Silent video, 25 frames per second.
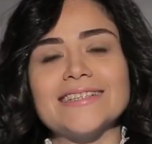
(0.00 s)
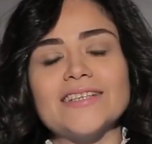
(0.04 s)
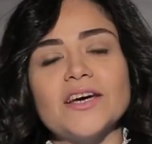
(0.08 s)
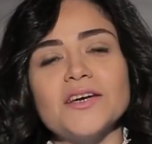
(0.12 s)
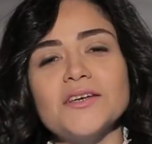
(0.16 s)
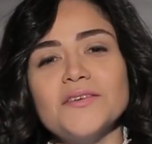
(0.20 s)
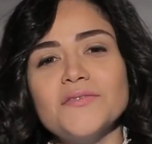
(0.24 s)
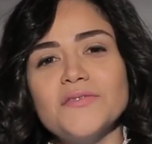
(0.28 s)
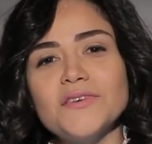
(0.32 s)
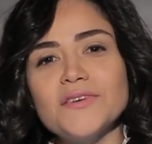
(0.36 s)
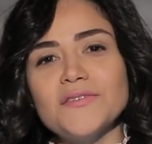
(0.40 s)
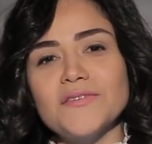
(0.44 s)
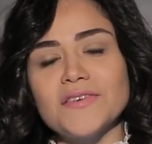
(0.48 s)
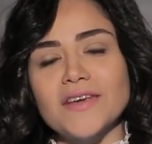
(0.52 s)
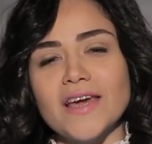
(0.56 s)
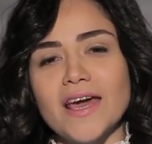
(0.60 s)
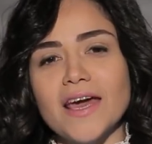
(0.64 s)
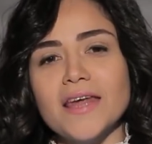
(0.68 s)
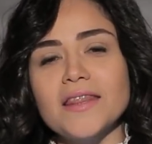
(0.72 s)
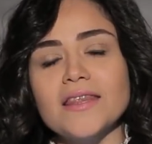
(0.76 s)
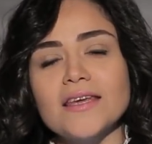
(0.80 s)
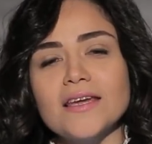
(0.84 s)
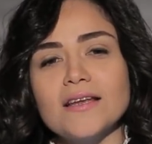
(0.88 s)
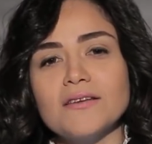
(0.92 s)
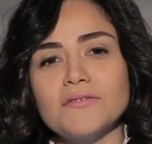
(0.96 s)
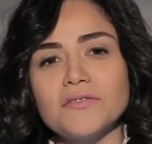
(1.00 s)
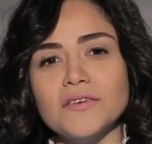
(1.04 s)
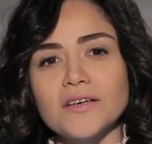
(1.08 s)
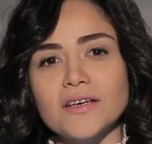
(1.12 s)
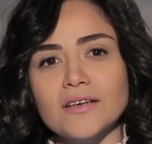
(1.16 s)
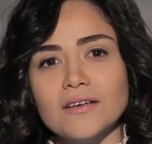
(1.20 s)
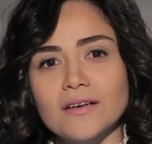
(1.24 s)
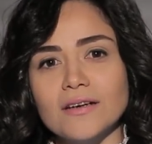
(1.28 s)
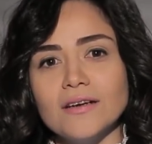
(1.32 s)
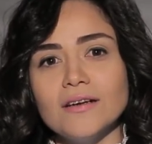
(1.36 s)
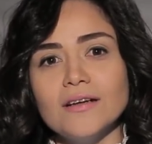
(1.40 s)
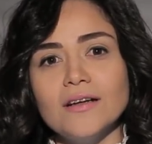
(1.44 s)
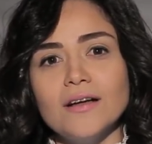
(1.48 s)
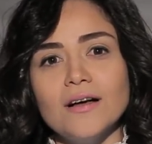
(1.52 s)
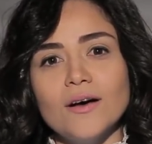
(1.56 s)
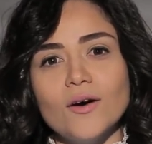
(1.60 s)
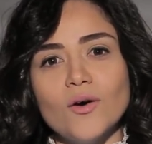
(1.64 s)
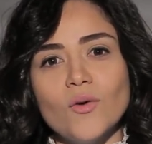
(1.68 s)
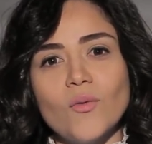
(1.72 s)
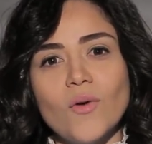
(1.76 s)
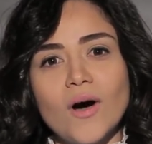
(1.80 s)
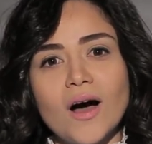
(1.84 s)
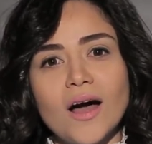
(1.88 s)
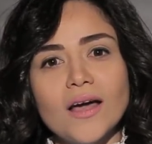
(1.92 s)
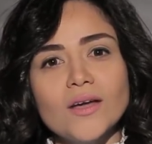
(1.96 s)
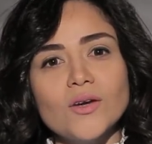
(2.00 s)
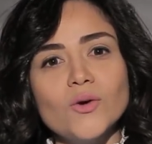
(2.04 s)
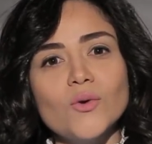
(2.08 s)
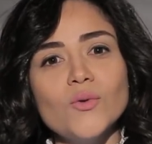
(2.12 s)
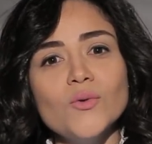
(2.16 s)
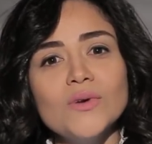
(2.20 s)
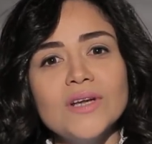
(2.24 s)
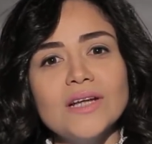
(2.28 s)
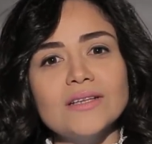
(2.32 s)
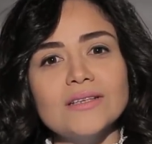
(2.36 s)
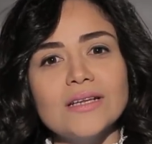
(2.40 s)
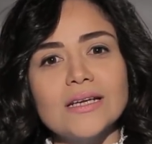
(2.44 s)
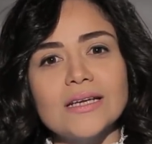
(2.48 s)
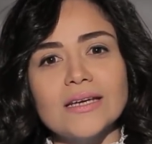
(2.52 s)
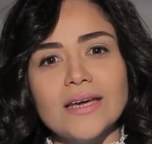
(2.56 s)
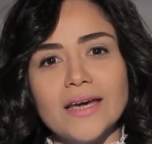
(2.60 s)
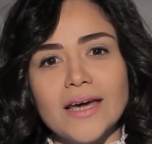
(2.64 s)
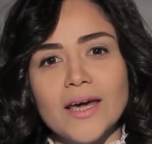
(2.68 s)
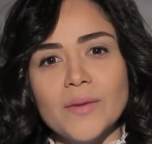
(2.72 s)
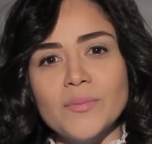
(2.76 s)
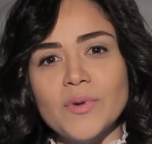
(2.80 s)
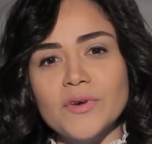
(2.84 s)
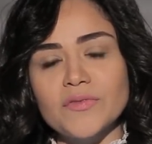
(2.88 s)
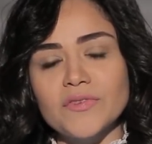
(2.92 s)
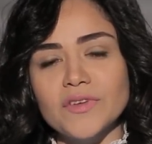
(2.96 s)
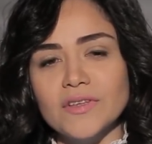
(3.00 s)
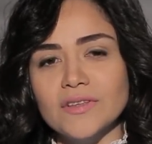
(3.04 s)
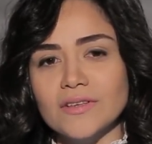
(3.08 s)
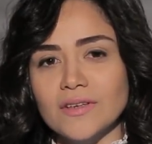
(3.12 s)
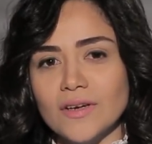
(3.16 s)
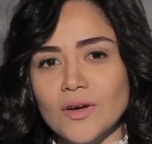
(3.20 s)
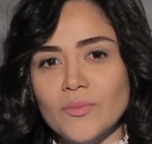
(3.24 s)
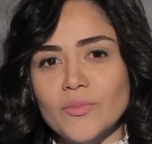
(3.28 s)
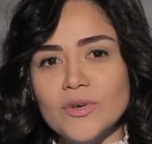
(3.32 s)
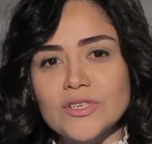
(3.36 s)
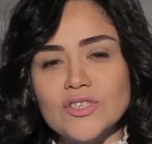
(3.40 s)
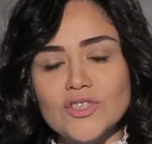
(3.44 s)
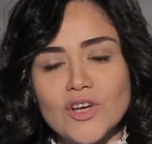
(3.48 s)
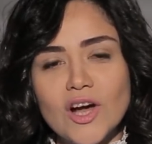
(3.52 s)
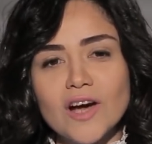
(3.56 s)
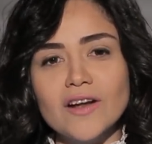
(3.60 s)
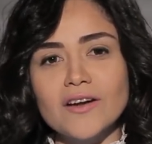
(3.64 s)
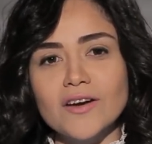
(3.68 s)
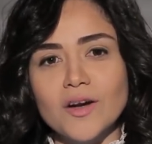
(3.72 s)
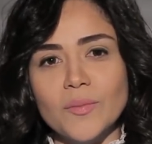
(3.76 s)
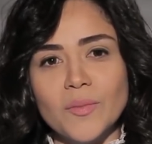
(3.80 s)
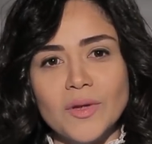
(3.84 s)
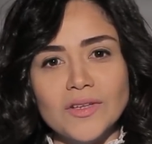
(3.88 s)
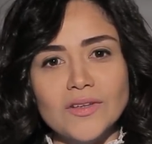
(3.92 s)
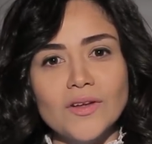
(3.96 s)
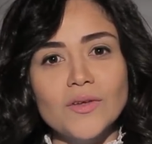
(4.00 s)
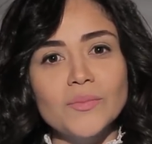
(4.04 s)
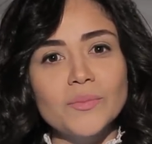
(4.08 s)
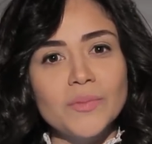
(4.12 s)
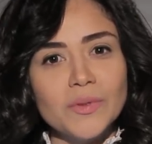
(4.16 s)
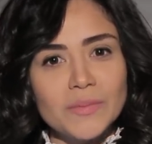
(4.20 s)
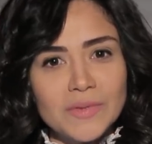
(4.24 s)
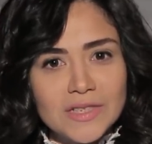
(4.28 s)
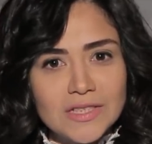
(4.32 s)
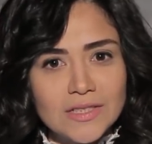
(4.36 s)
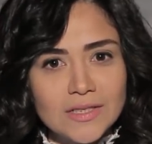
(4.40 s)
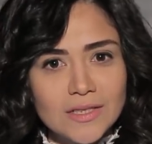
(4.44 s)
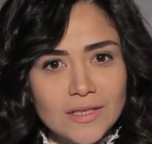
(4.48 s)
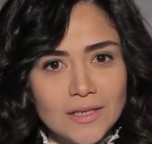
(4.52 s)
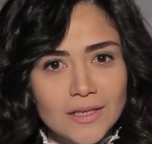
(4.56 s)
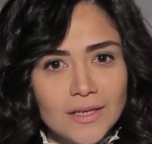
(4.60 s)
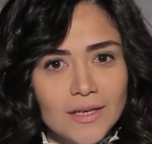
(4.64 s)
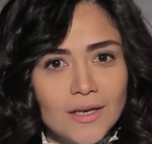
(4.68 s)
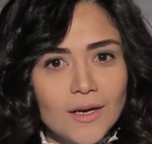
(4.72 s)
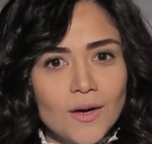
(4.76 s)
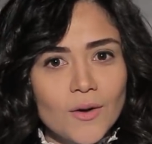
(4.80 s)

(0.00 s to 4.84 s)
ضيفي في هذه الفقرة هو أيقونة الكآبة في دراما شهر رمضان بمصر